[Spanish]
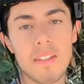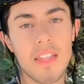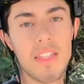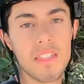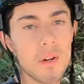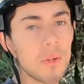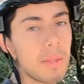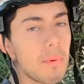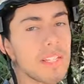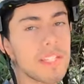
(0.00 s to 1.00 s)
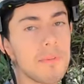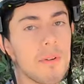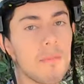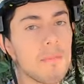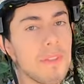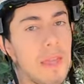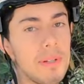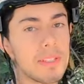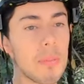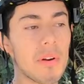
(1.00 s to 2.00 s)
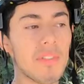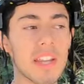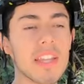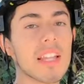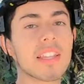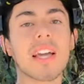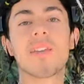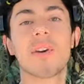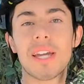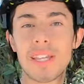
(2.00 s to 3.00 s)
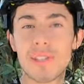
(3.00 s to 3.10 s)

que desde el último que hicimos he pasado por varias y esta yo,